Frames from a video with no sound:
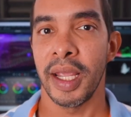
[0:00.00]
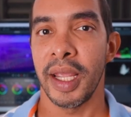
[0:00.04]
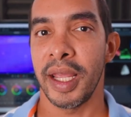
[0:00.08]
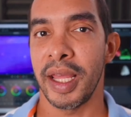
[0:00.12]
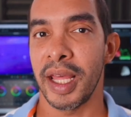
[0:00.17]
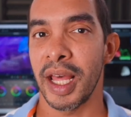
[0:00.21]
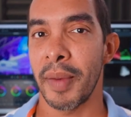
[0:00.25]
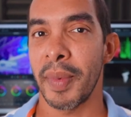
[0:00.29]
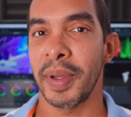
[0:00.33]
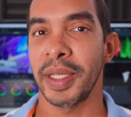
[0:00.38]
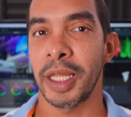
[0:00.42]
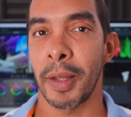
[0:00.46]
Y
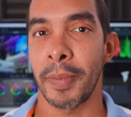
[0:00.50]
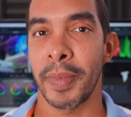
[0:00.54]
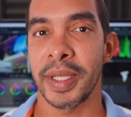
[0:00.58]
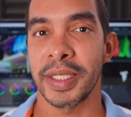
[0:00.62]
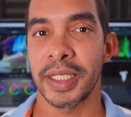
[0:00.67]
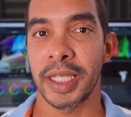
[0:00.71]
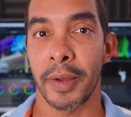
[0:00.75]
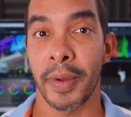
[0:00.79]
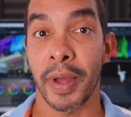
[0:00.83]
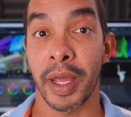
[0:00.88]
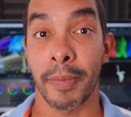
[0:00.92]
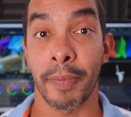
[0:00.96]
déjame
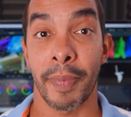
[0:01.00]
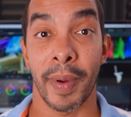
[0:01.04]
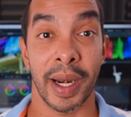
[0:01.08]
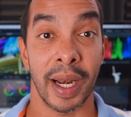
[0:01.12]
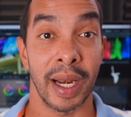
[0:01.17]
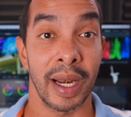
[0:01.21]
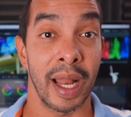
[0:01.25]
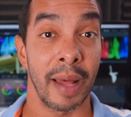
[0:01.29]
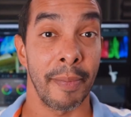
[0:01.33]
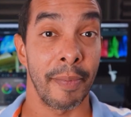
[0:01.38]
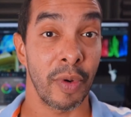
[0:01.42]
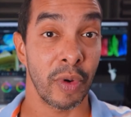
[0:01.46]
también saber
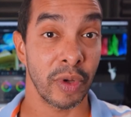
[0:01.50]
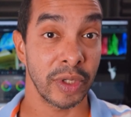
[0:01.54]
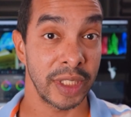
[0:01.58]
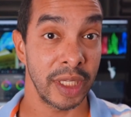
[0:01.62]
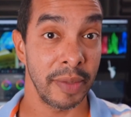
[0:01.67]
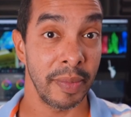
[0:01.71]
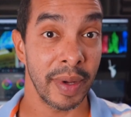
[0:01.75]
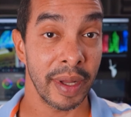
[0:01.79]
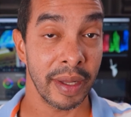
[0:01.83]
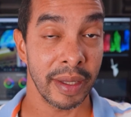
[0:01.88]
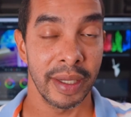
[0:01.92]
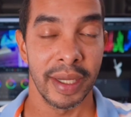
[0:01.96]
para la
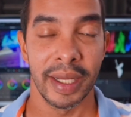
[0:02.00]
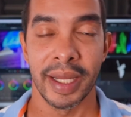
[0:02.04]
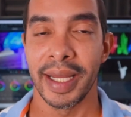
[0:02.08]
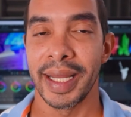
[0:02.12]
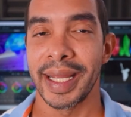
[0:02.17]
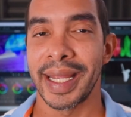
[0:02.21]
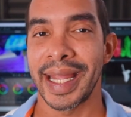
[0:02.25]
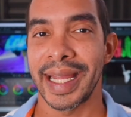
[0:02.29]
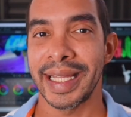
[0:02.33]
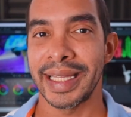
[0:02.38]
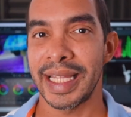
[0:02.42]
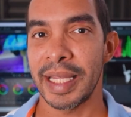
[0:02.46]
próxima
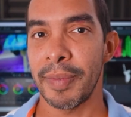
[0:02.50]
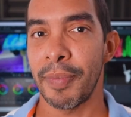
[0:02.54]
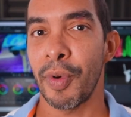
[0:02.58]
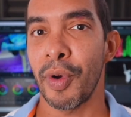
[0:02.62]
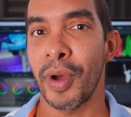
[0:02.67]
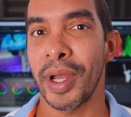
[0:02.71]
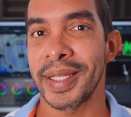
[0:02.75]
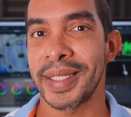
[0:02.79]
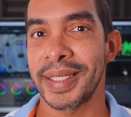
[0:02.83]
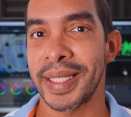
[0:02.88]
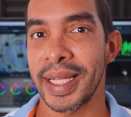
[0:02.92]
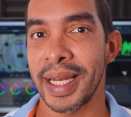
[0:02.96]
qué
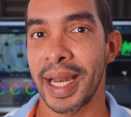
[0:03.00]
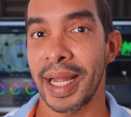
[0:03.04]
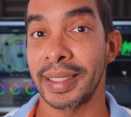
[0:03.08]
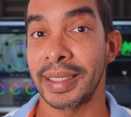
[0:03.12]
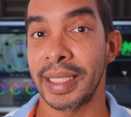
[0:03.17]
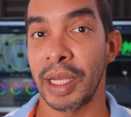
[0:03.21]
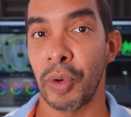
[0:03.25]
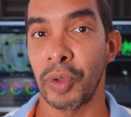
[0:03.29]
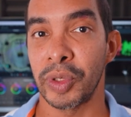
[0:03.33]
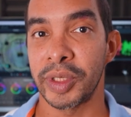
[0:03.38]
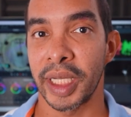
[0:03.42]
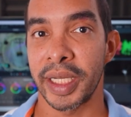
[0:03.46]
tipo de escenas
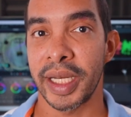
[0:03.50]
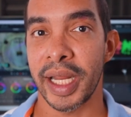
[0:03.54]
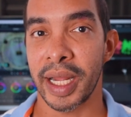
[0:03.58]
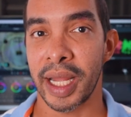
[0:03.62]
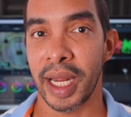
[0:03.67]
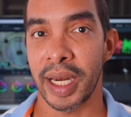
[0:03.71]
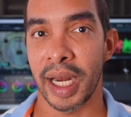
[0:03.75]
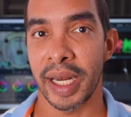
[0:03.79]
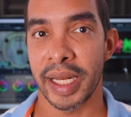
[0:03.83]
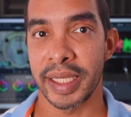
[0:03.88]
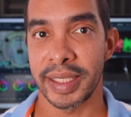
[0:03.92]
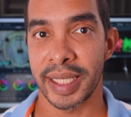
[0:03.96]
te gustaría
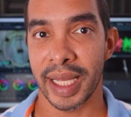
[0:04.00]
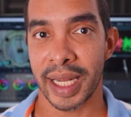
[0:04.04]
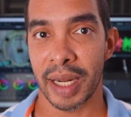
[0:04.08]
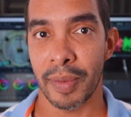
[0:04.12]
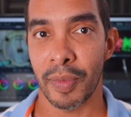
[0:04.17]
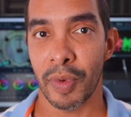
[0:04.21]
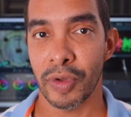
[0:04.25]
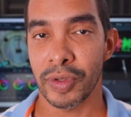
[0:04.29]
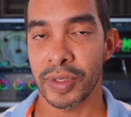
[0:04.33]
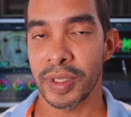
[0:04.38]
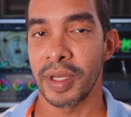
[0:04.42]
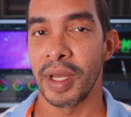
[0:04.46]
que
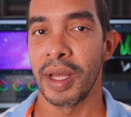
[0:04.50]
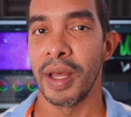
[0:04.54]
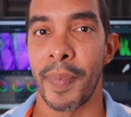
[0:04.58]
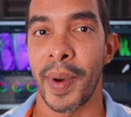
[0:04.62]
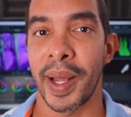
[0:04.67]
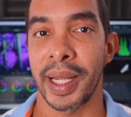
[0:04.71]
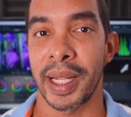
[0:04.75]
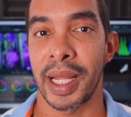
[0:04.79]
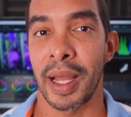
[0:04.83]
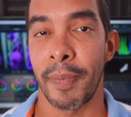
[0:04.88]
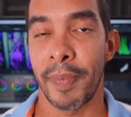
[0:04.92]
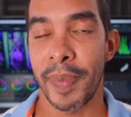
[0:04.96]
analizáramos
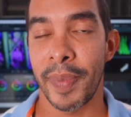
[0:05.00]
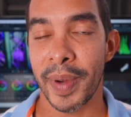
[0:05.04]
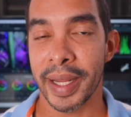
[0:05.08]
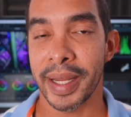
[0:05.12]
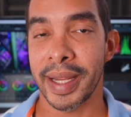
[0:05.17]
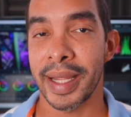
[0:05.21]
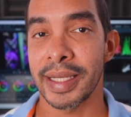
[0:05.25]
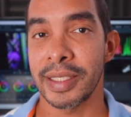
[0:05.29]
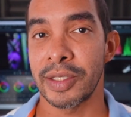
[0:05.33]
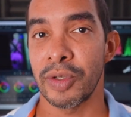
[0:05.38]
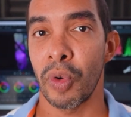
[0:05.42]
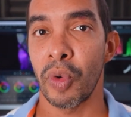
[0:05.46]
para que
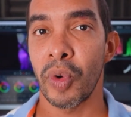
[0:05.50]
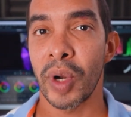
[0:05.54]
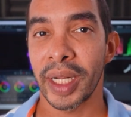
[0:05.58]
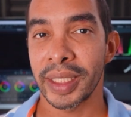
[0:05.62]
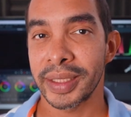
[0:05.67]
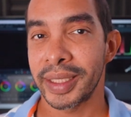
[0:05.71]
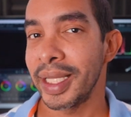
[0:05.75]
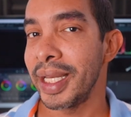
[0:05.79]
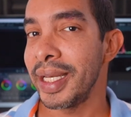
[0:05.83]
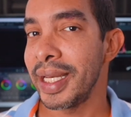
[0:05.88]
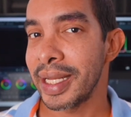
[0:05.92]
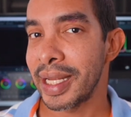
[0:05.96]
apliques
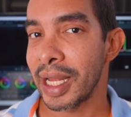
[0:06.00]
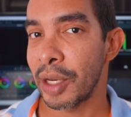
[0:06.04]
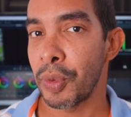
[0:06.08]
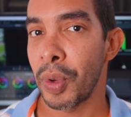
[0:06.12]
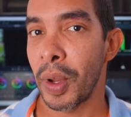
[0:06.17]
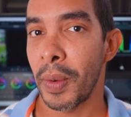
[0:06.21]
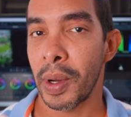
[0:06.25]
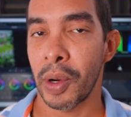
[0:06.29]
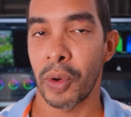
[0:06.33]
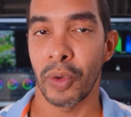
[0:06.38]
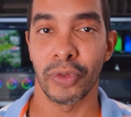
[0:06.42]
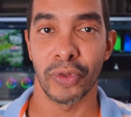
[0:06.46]
una técnica
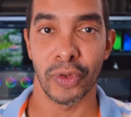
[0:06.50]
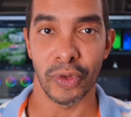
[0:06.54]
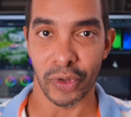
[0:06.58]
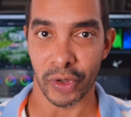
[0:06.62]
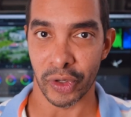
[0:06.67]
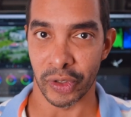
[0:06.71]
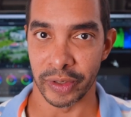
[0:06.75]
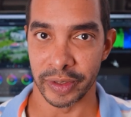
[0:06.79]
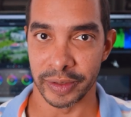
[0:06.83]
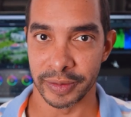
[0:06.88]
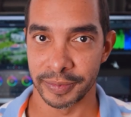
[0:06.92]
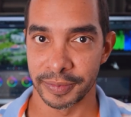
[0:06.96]
nueva con tu
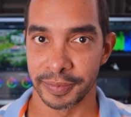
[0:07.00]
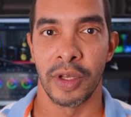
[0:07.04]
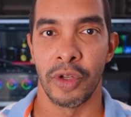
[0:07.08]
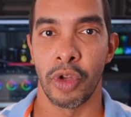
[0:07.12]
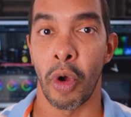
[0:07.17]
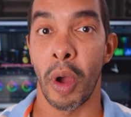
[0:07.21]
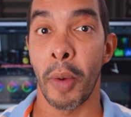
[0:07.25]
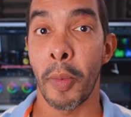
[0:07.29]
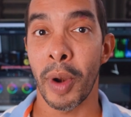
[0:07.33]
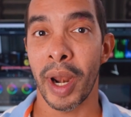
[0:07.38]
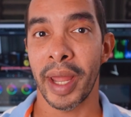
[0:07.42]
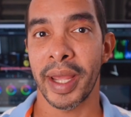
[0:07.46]
drone.
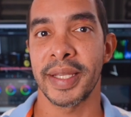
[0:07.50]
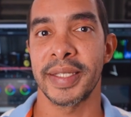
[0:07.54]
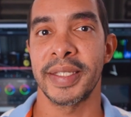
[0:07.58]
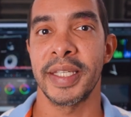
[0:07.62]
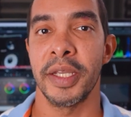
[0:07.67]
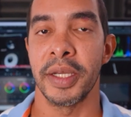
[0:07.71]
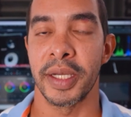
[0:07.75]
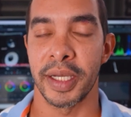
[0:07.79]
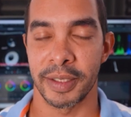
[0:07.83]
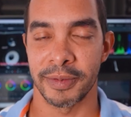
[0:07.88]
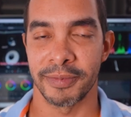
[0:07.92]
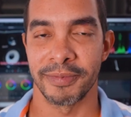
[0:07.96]
Nos vemos la que
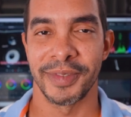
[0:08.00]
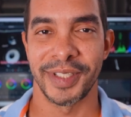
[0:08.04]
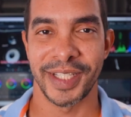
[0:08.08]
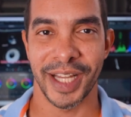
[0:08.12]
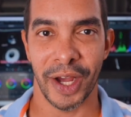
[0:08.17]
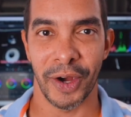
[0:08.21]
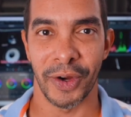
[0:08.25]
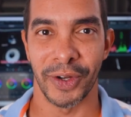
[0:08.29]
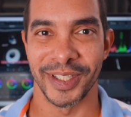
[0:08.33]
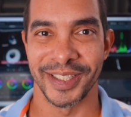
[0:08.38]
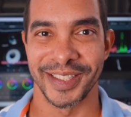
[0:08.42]
sigue. Chao.